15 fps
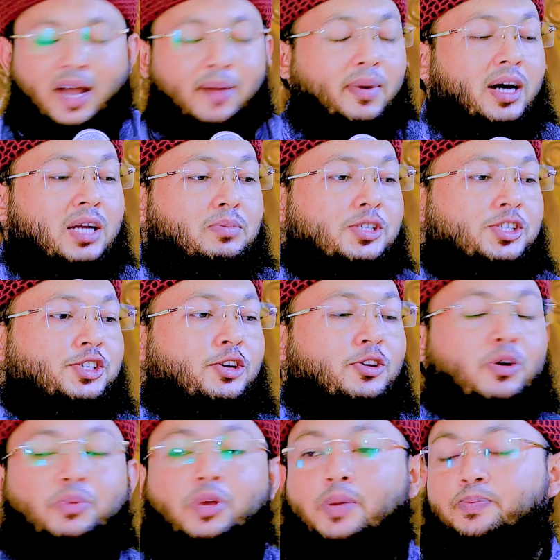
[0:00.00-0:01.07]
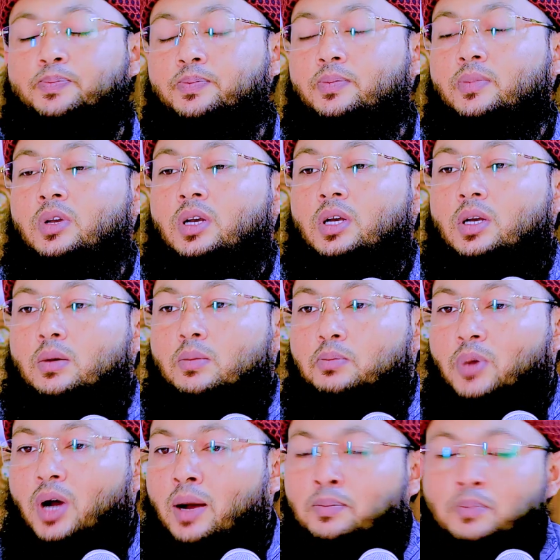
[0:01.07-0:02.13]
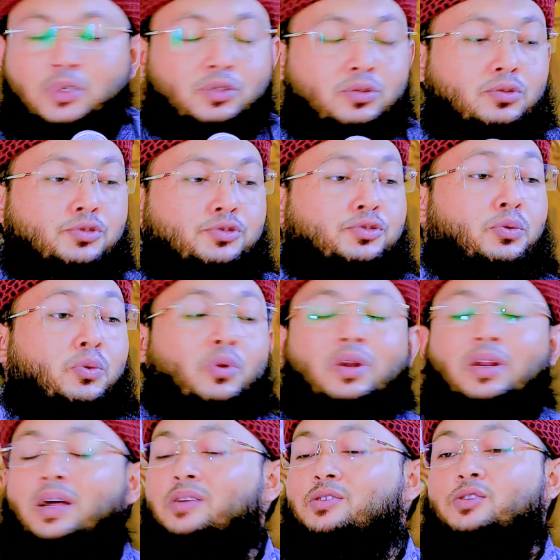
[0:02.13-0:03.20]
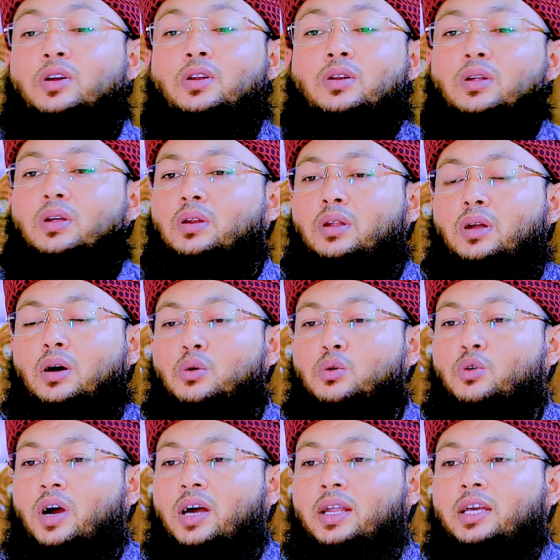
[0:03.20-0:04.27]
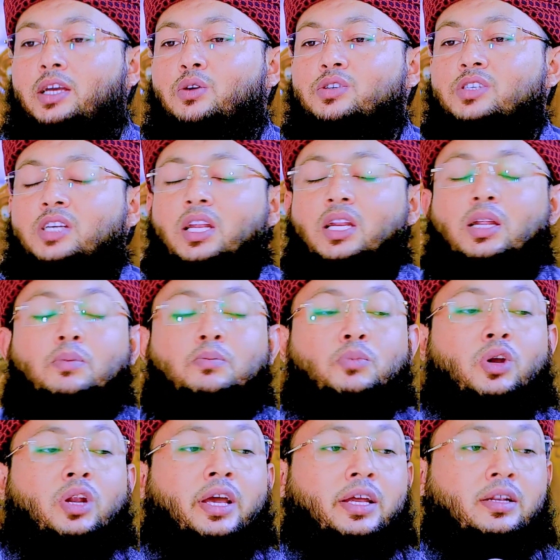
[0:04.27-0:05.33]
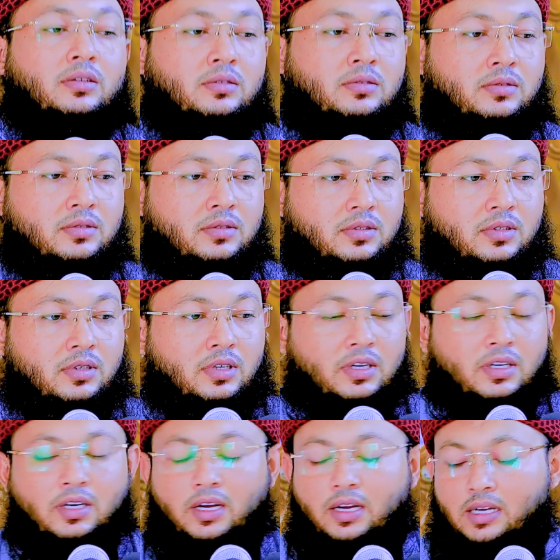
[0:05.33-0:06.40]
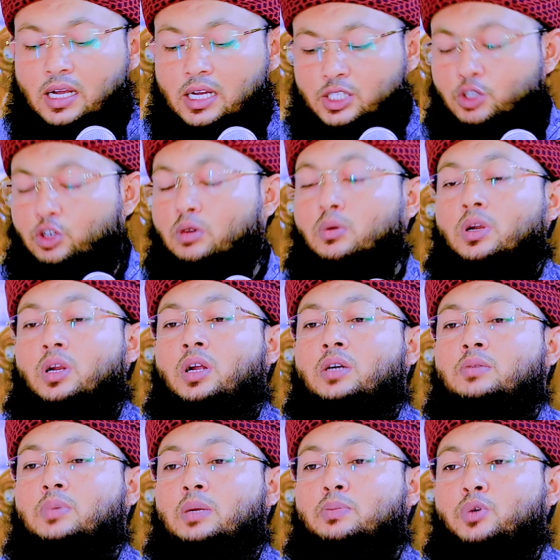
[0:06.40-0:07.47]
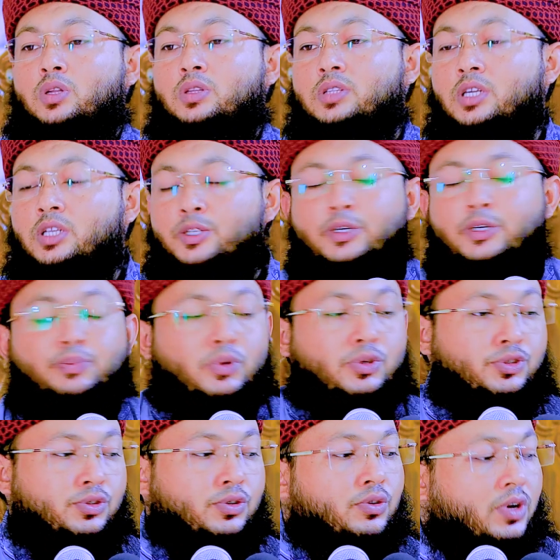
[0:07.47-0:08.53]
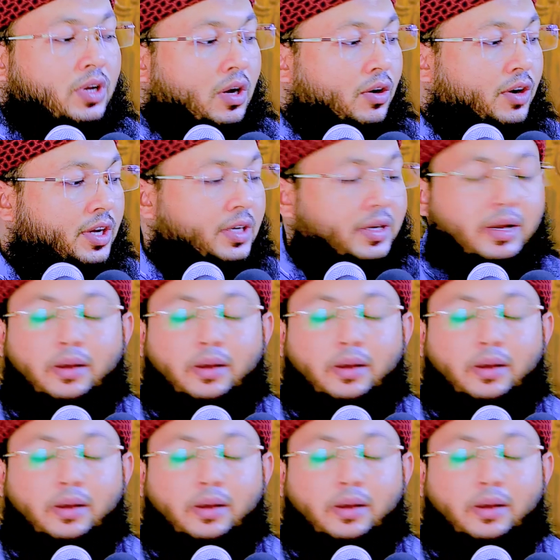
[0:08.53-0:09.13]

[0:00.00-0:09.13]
আবার বিশ্বনবী মোহাম্মদ রসুল্লাহ সাল্লাহ আলহি আসাল্লাম বলেন লাশ কবরে রাখবার পরে তিনটি প্রশ্ন করা হয়